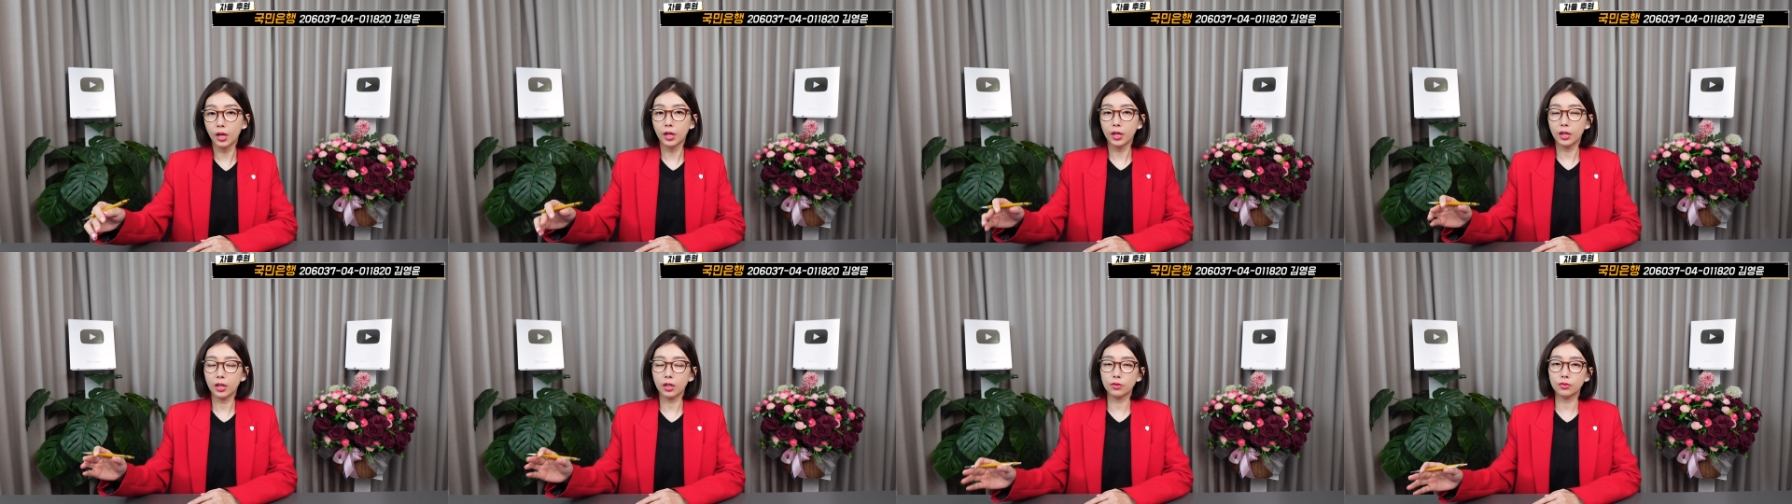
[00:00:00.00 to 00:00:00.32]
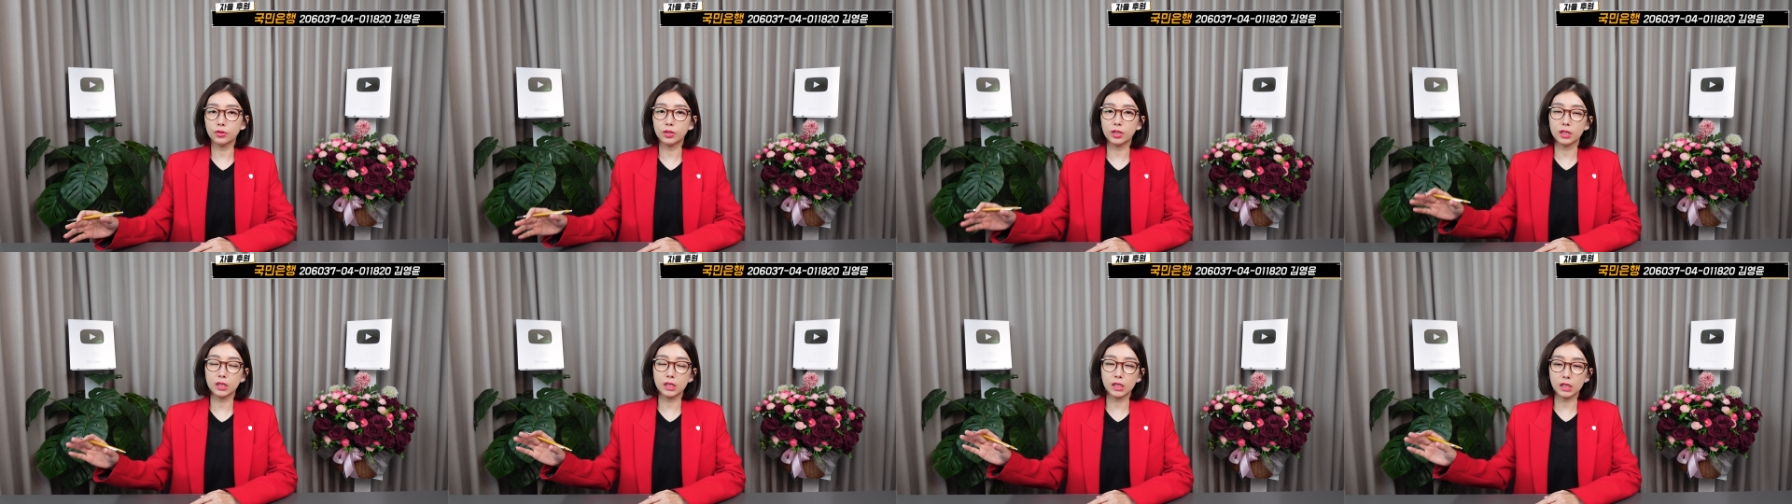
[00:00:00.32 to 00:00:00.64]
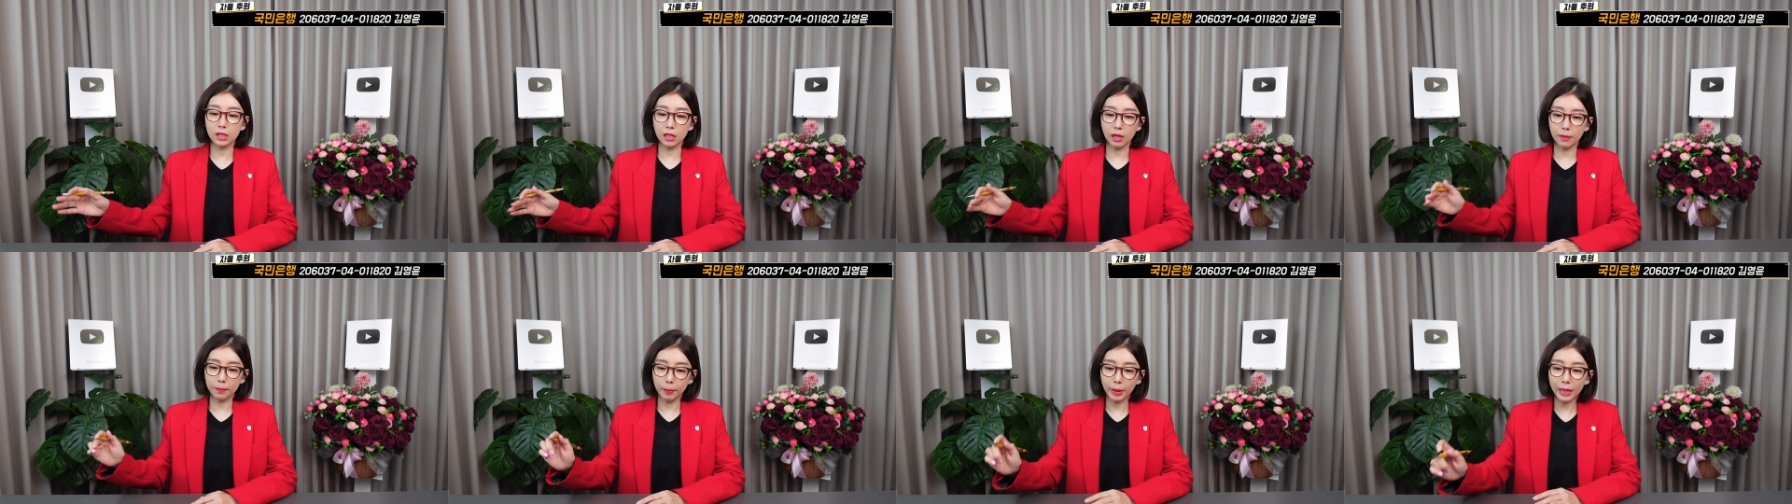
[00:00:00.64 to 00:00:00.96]
현재
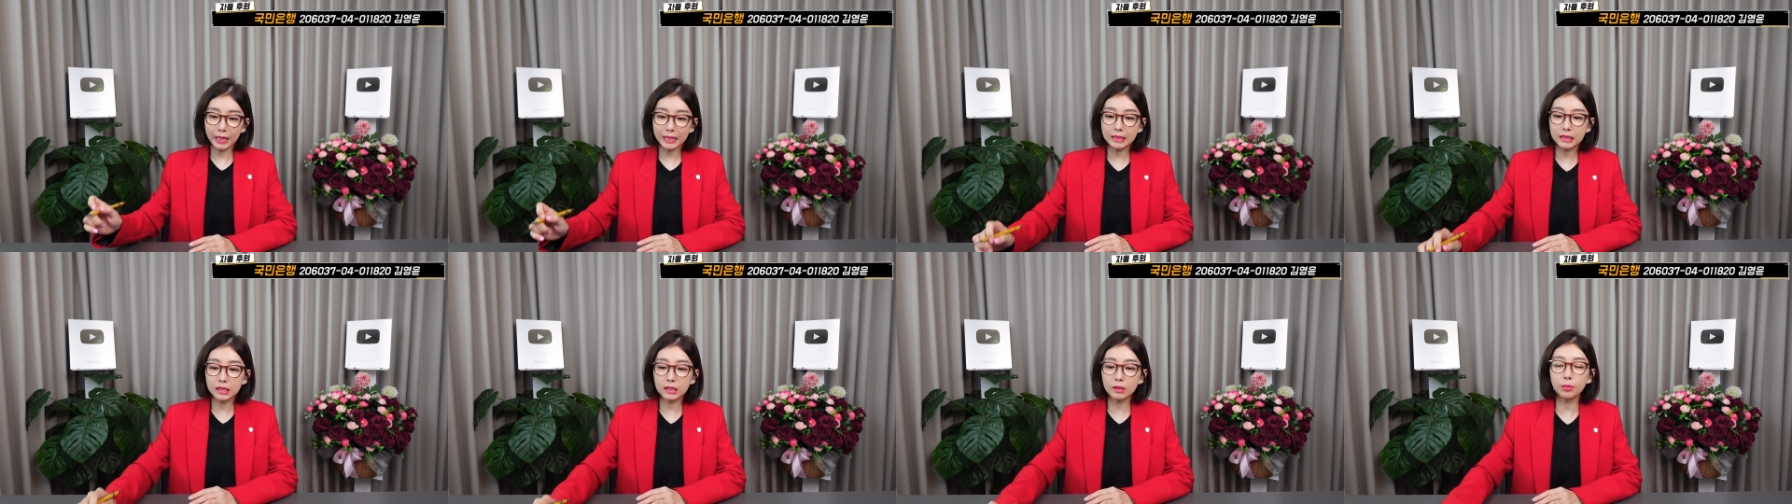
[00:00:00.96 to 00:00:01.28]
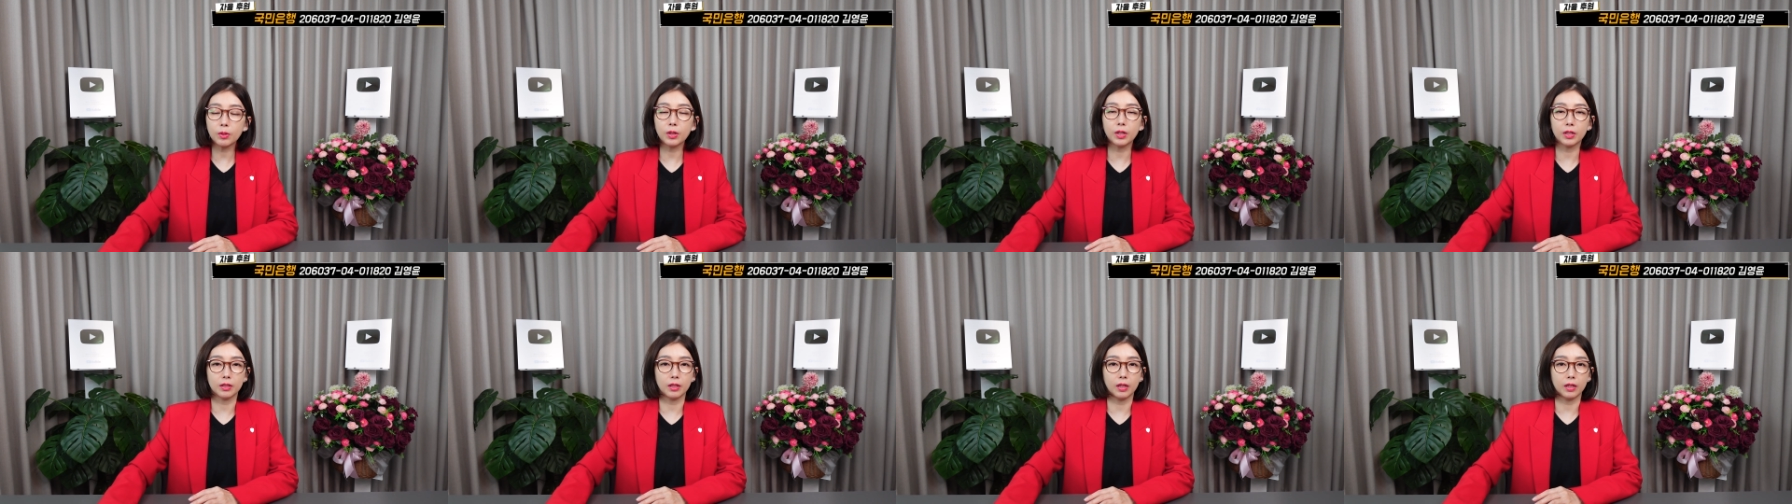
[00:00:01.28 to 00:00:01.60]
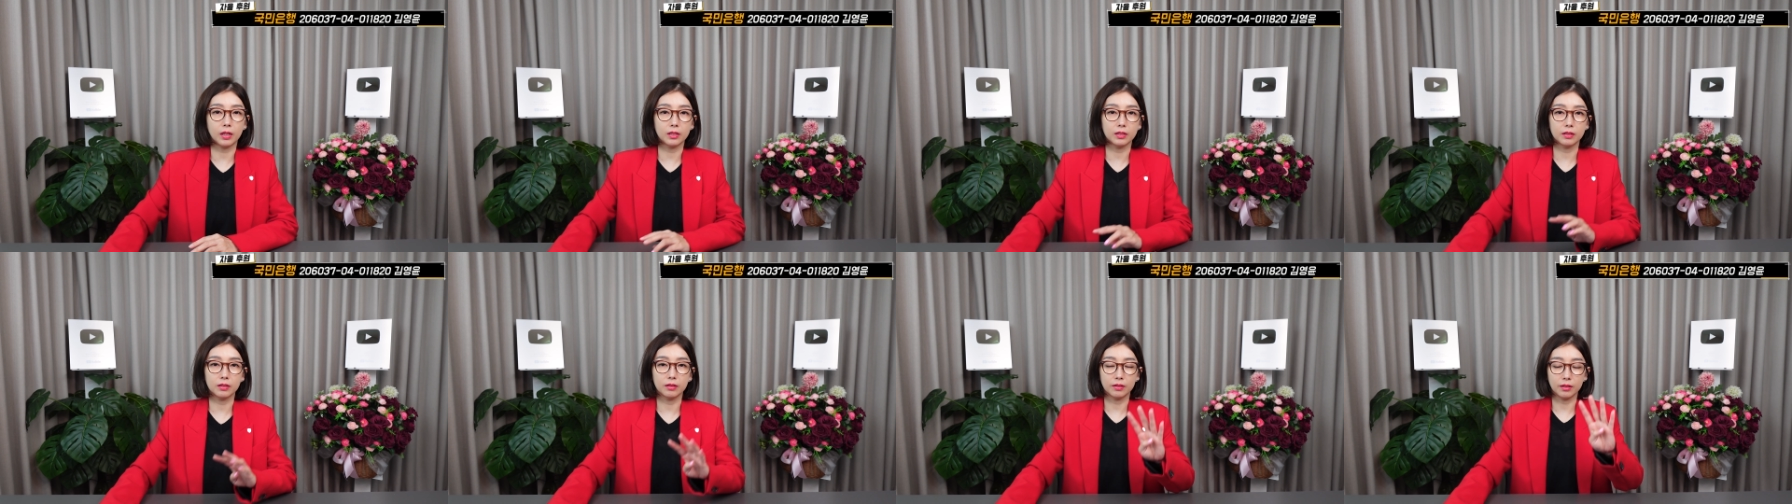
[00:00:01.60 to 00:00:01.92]
시가 80억에
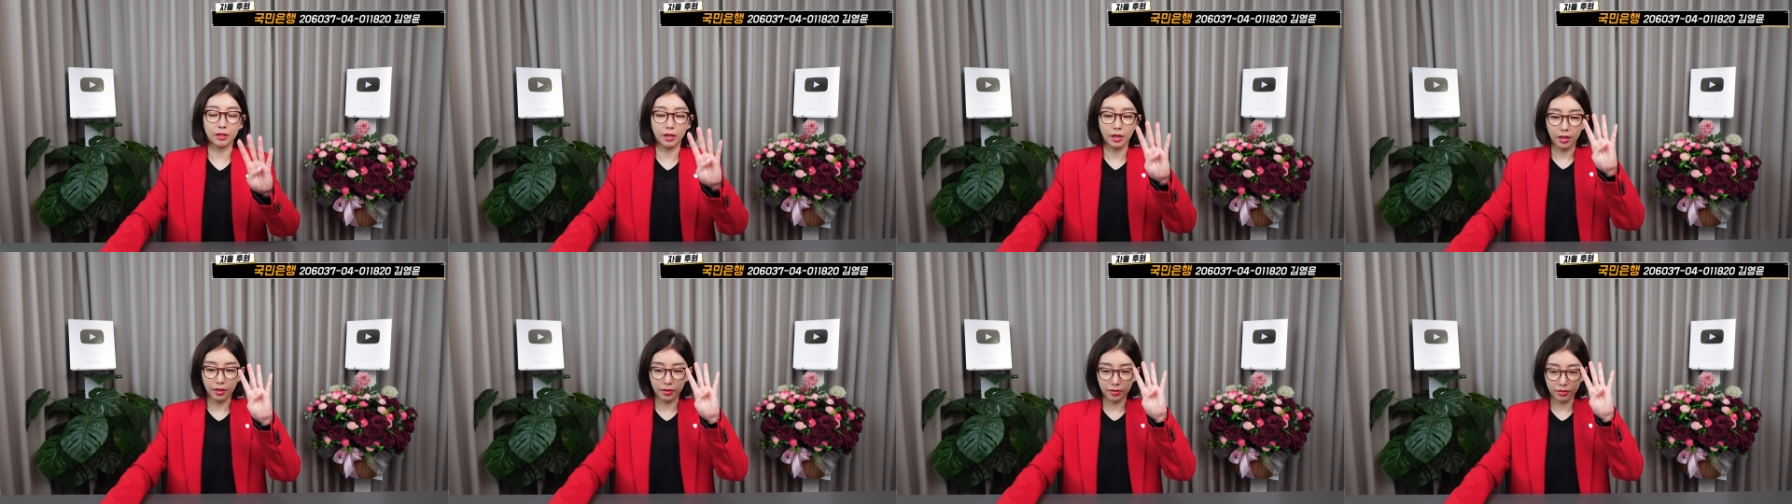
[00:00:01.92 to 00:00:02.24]
달하는